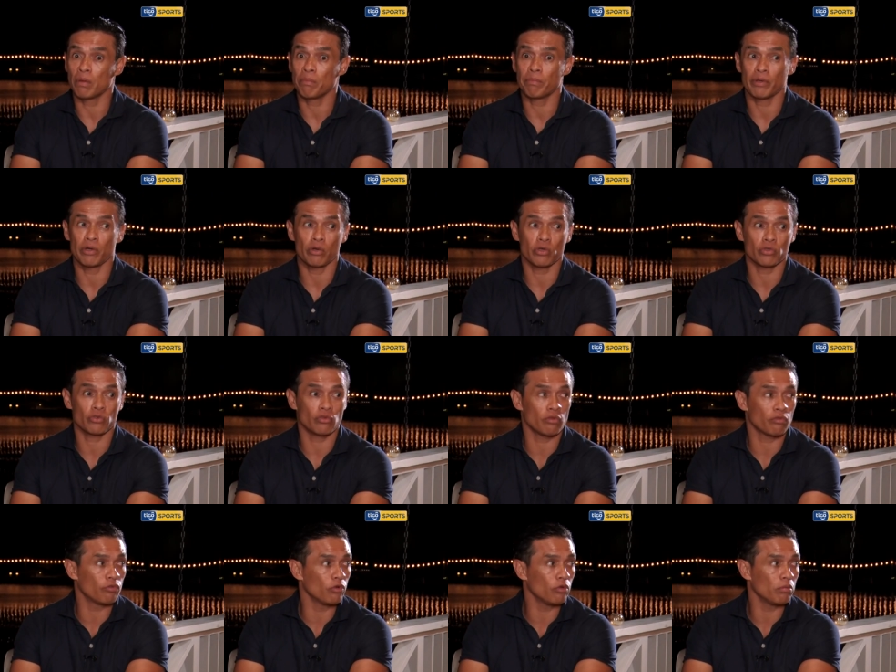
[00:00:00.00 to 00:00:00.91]
pero esto
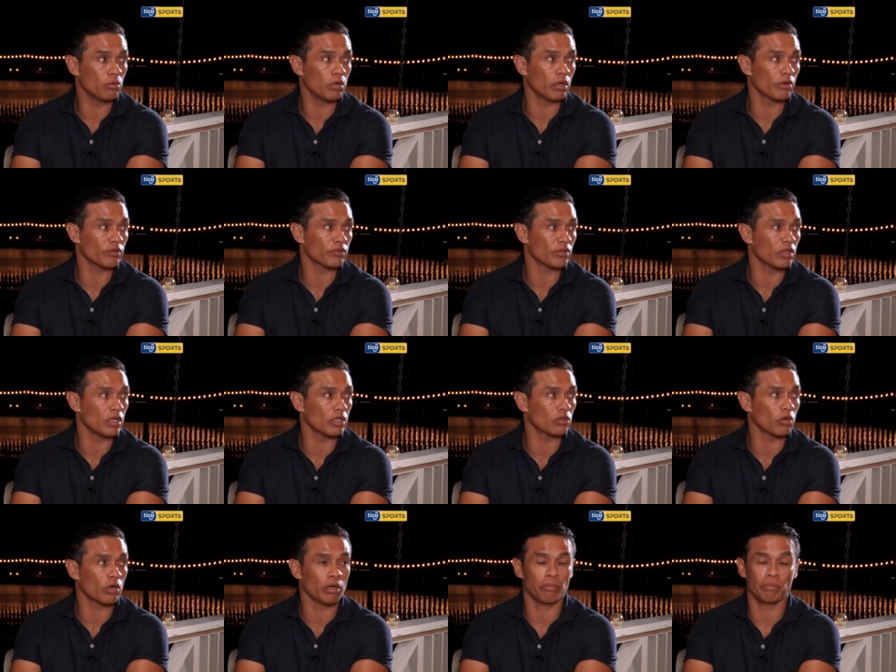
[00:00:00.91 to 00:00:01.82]
es fútbol, a veces le
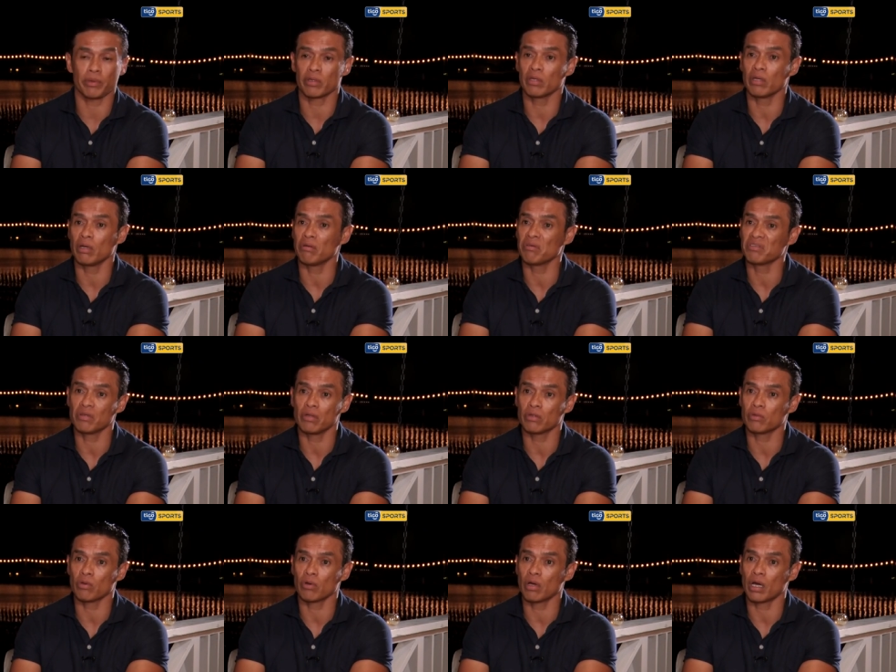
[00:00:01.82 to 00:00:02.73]
toca perder, a veces
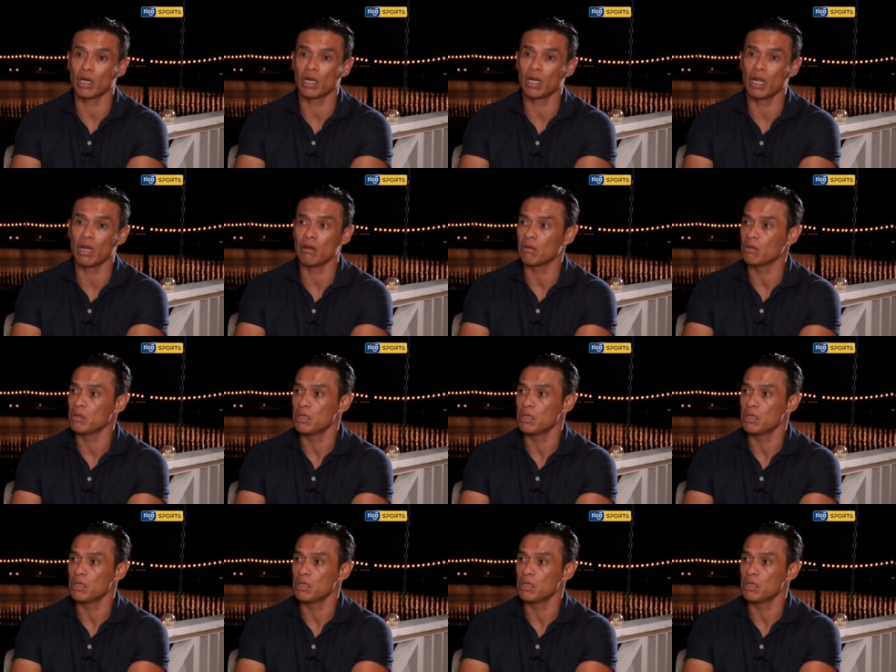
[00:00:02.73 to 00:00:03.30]
le toca ganar.